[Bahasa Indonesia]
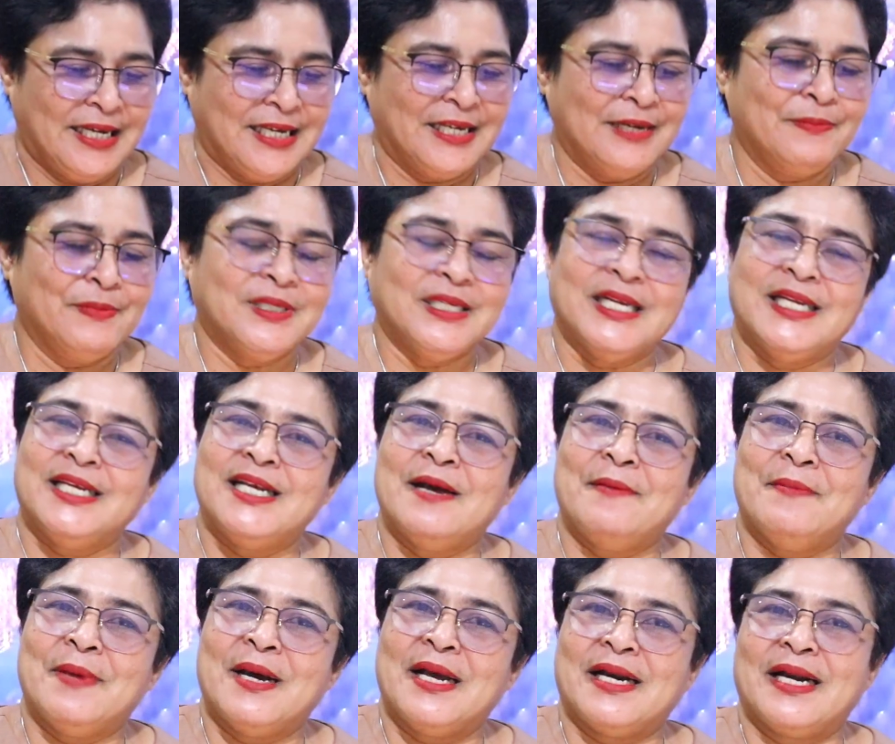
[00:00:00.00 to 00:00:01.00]
Ini menjadi
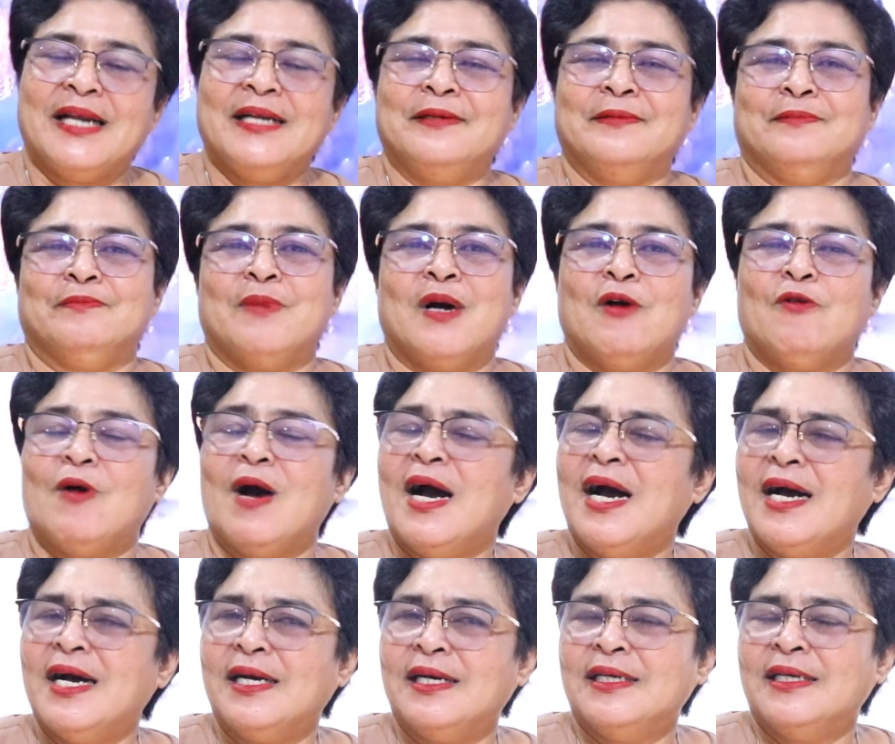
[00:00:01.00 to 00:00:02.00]
gambaran
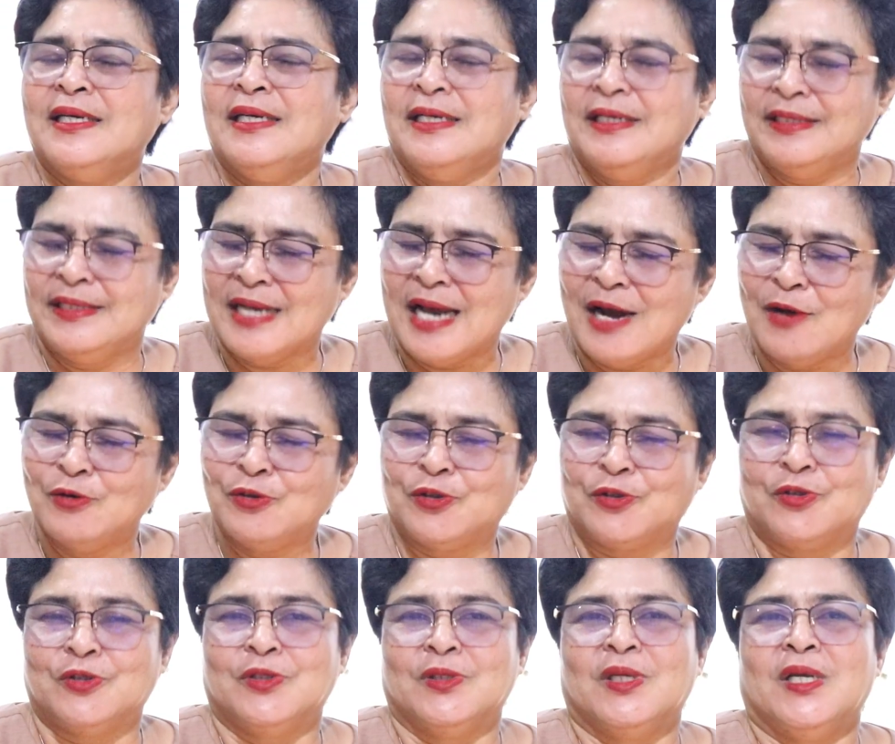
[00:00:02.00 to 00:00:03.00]
bahwa Daud
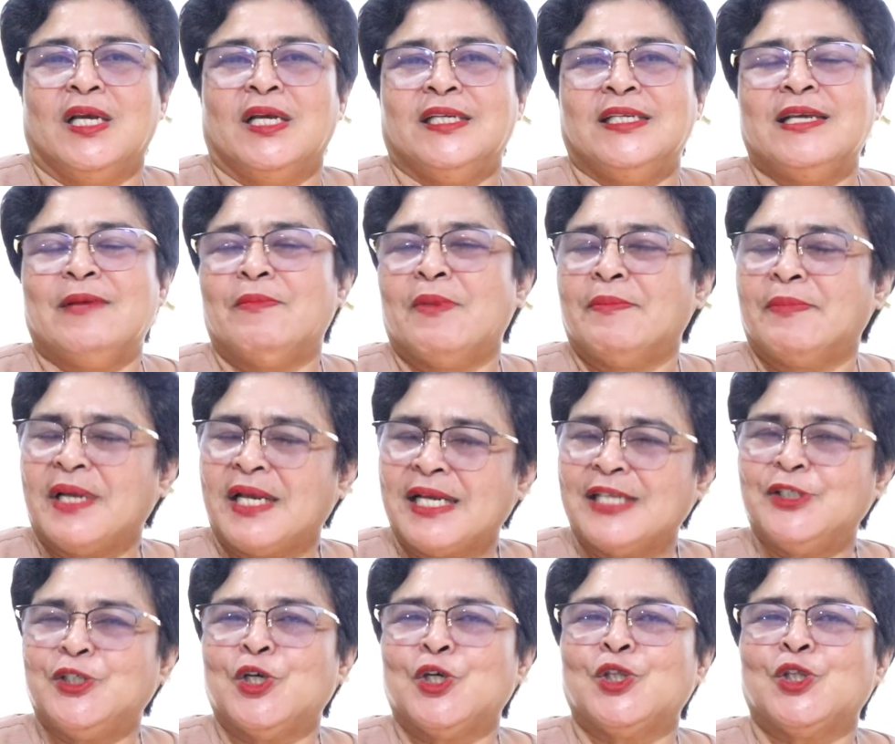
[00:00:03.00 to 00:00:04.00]
dia
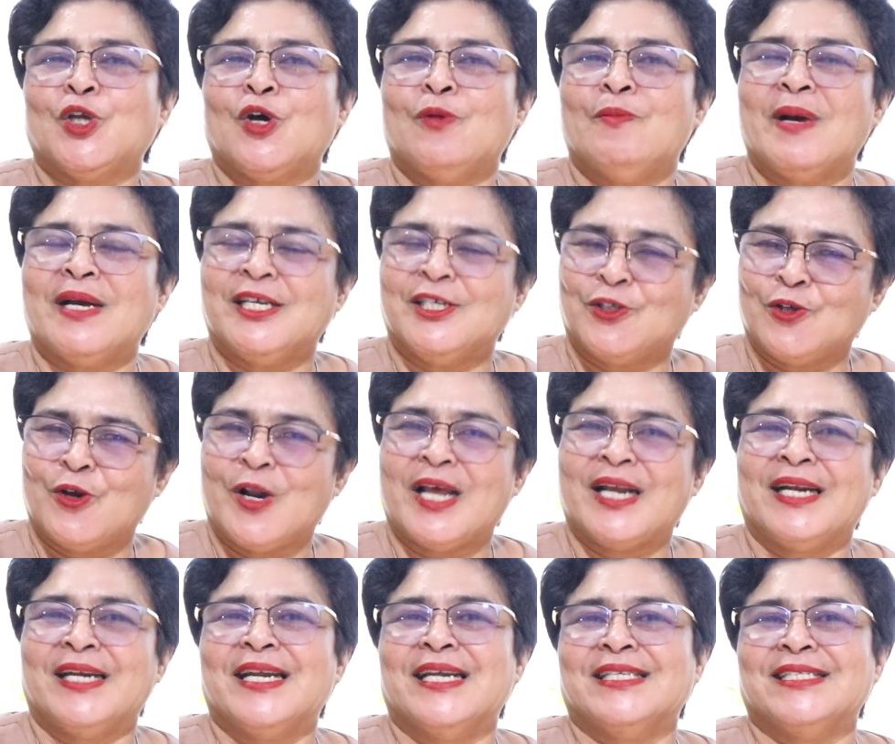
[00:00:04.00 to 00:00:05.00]
memberikan contoh bagi
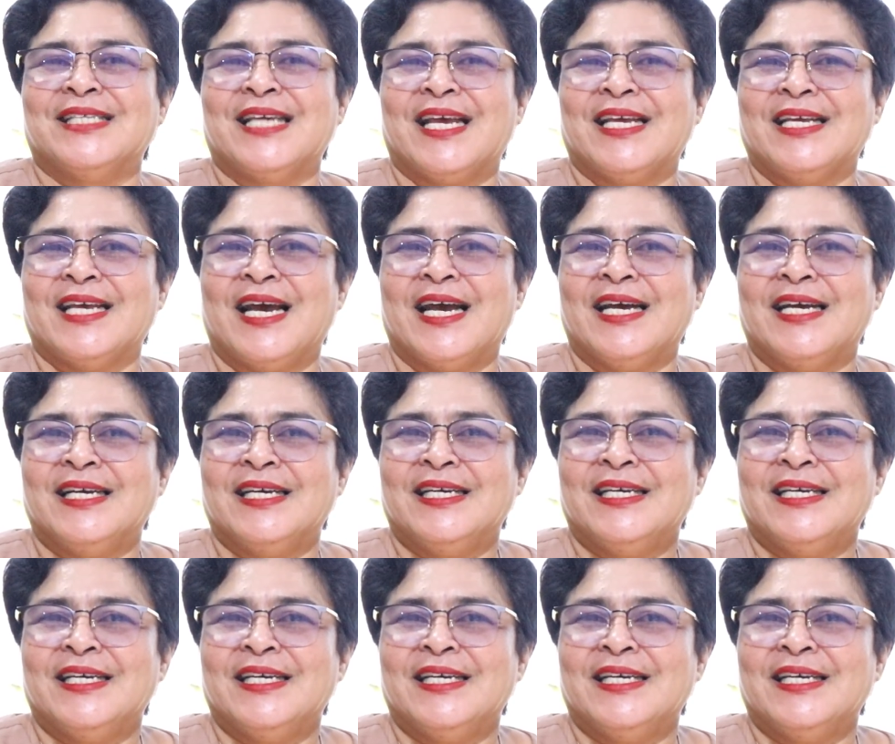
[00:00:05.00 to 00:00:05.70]
saudara dan saya.